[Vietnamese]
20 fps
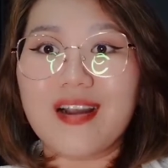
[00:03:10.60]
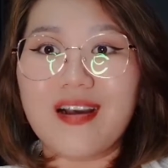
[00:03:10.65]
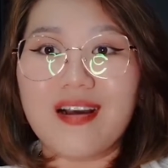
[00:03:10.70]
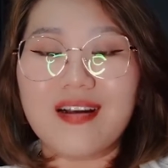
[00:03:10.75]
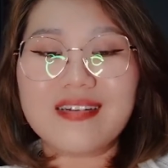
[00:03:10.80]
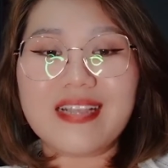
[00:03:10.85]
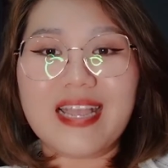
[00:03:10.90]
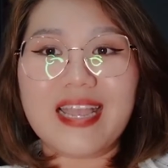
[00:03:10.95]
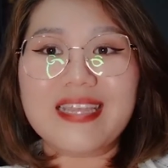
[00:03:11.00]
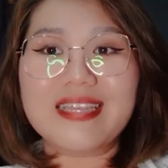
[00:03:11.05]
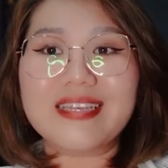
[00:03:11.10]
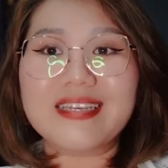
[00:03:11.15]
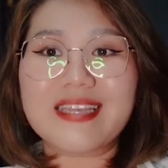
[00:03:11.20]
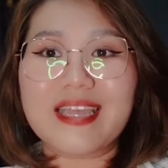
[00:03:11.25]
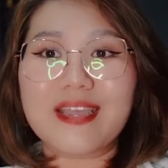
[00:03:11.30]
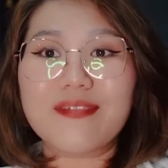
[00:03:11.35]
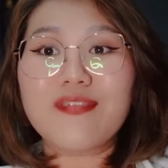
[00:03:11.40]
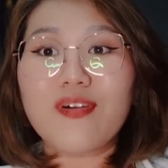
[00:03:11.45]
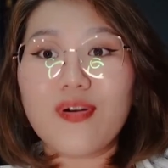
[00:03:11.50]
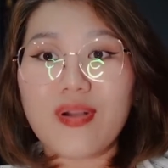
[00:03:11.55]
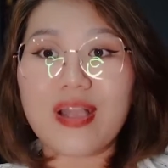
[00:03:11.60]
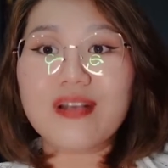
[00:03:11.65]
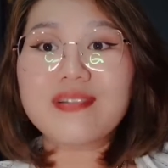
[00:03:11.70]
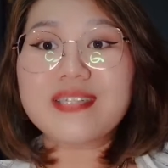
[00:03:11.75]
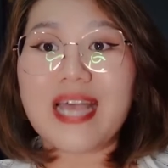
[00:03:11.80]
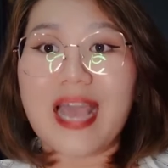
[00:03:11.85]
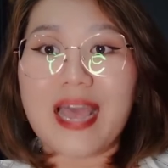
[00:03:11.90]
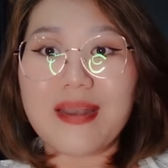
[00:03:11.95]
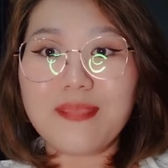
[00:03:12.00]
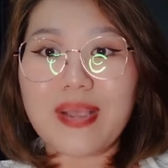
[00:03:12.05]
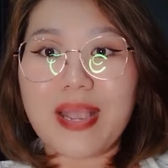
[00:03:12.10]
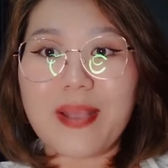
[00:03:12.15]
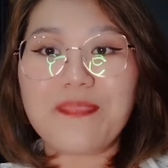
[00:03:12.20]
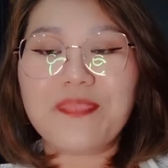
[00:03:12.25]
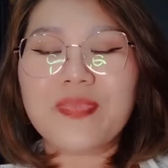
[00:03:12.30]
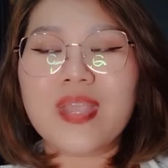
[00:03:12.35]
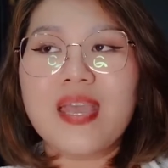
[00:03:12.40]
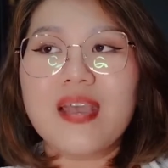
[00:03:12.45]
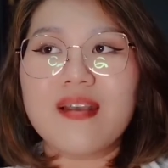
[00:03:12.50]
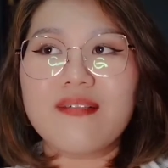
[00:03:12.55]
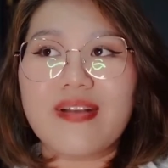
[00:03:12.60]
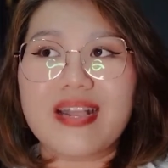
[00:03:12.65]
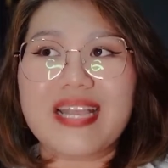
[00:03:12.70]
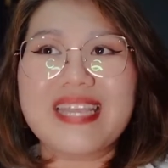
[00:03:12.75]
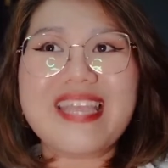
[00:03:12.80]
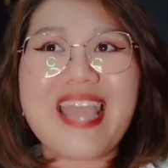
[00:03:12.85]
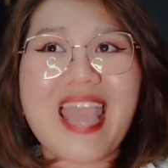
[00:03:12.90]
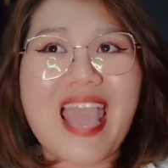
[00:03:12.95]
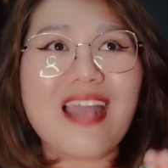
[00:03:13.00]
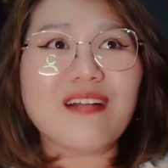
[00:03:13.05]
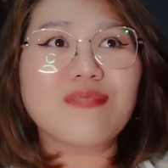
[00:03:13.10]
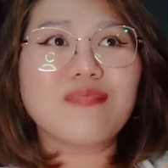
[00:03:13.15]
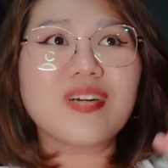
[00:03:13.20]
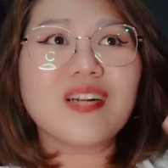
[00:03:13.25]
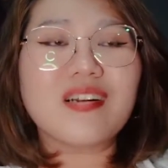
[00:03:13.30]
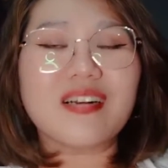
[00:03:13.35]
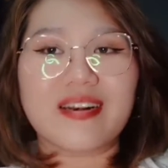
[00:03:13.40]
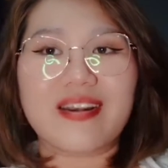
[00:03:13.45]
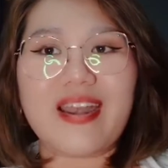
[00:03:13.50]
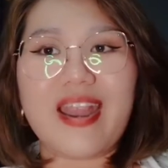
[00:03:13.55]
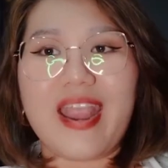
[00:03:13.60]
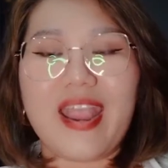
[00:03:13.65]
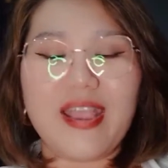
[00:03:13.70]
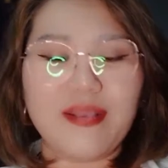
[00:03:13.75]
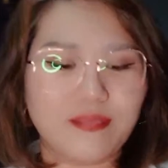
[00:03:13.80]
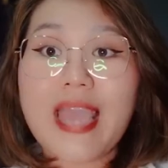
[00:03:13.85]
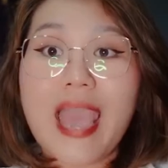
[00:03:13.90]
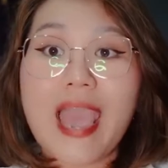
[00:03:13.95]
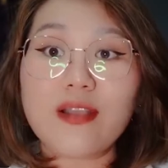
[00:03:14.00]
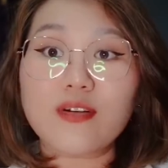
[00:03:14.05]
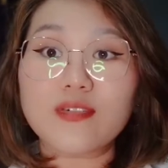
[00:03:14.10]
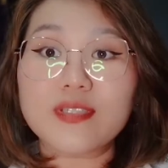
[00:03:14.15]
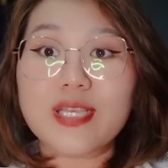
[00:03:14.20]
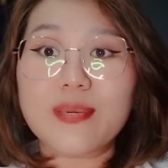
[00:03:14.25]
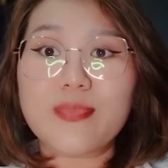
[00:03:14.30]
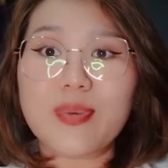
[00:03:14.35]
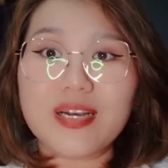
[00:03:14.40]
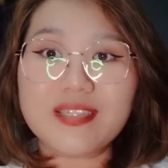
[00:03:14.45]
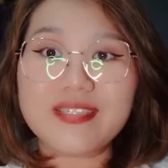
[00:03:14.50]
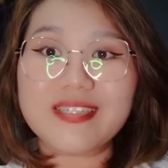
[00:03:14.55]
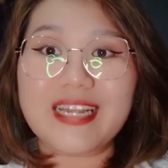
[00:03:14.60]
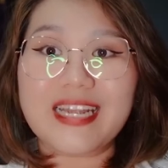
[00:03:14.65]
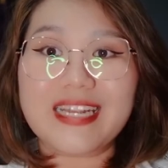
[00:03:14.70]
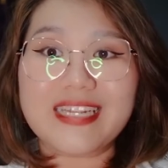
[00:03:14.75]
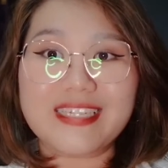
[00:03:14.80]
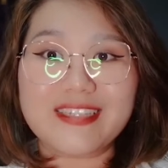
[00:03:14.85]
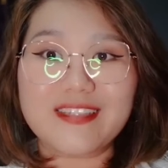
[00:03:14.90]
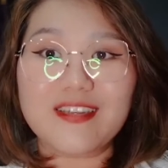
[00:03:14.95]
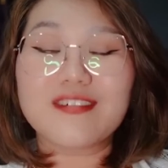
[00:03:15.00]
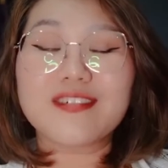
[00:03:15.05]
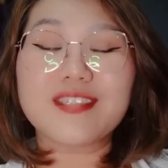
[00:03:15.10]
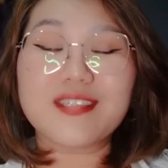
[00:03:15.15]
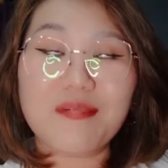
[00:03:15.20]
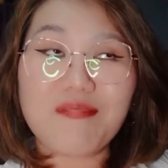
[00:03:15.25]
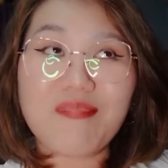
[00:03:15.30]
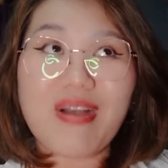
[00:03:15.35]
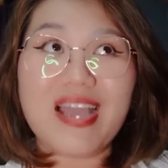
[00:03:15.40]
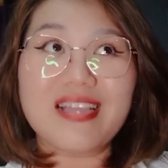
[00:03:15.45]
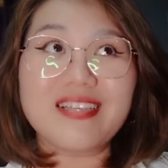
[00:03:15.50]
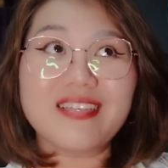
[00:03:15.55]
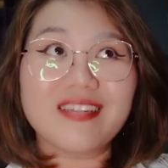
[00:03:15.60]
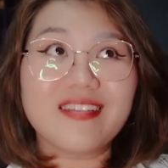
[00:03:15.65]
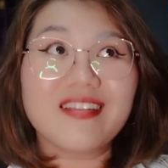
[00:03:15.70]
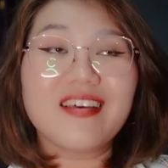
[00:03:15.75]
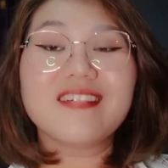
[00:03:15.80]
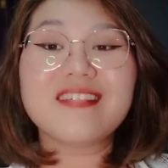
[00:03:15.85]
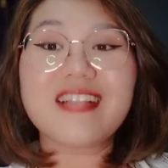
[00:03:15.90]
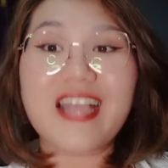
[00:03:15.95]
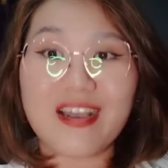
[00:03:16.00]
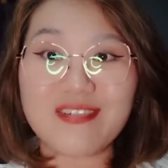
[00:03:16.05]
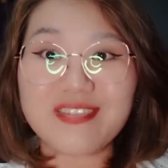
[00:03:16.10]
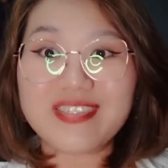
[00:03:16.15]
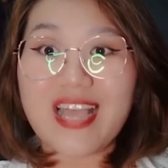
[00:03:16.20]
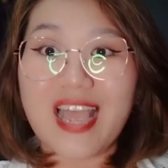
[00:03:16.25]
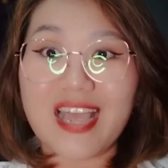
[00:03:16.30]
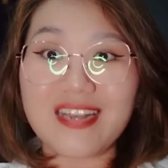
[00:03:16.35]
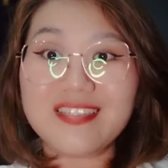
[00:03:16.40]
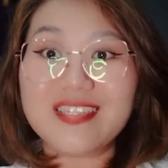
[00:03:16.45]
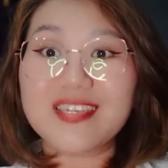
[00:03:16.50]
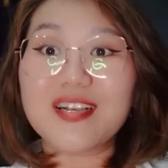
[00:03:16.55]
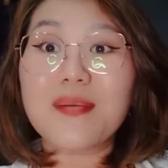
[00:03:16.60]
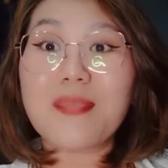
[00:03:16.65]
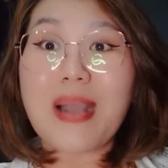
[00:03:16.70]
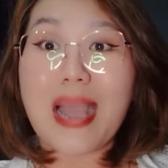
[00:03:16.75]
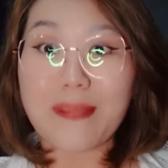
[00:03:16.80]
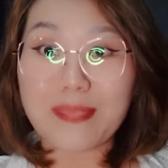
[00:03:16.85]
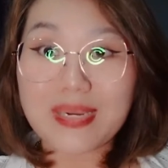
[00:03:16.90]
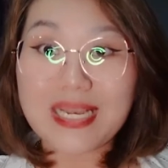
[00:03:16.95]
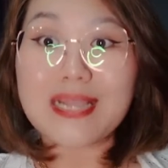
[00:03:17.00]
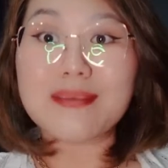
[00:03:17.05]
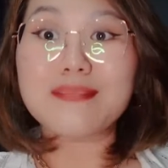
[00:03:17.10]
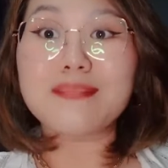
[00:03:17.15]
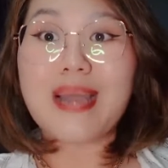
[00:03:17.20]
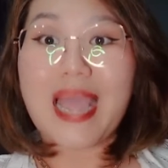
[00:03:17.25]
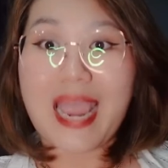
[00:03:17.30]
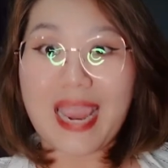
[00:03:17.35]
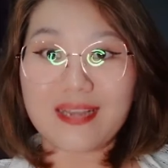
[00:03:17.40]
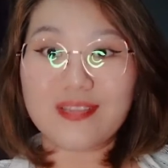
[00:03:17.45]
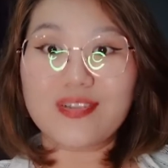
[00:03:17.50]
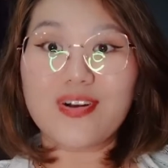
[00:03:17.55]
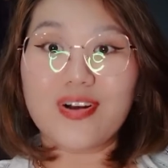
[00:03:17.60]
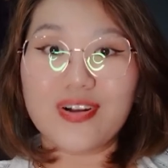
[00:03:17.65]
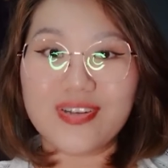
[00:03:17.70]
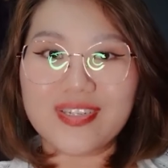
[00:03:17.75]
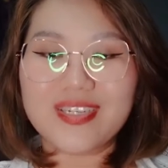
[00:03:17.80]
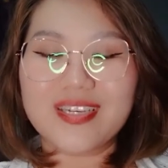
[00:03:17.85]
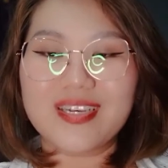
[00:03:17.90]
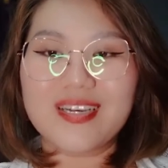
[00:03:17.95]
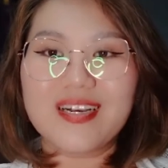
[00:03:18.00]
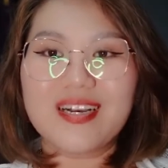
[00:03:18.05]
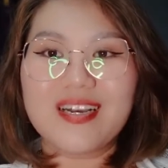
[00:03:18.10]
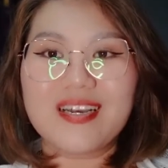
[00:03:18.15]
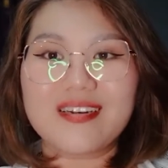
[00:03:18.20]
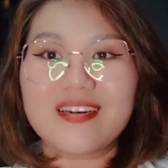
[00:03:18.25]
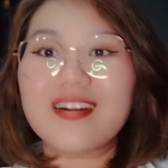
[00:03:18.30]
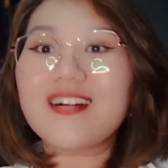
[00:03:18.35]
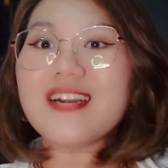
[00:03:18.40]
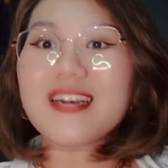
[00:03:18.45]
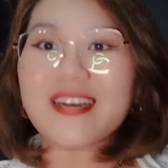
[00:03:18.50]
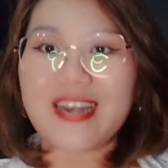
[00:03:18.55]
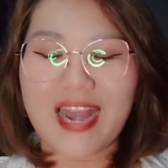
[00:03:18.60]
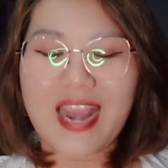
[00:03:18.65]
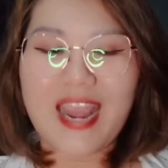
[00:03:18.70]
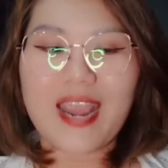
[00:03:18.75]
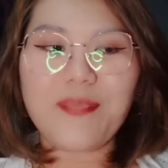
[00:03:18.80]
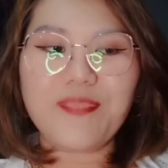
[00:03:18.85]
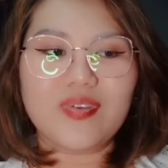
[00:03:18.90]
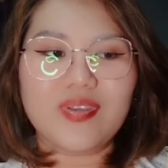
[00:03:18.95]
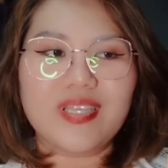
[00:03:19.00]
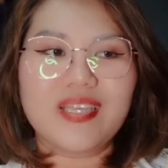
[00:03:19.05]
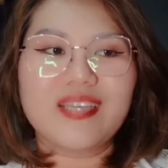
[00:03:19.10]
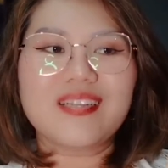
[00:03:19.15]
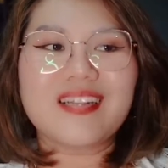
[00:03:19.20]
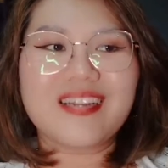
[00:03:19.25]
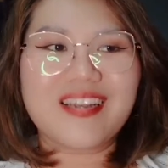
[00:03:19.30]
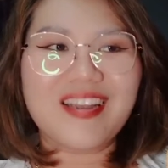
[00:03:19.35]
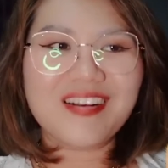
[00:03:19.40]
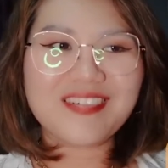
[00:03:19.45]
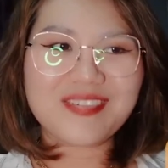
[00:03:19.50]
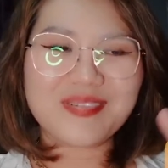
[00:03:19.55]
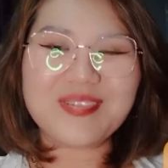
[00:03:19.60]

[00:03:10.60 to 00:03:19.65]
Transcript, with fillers: ở ngay cái phố Khao Sản mà. Và cái giá cũng rất là rẻ. Giá của xe bus này thì từ sân bay cho đến Khao Sản chỉ có ba mươi lăm baht thôi, rất là rẻ. Tuy nhiên là nó,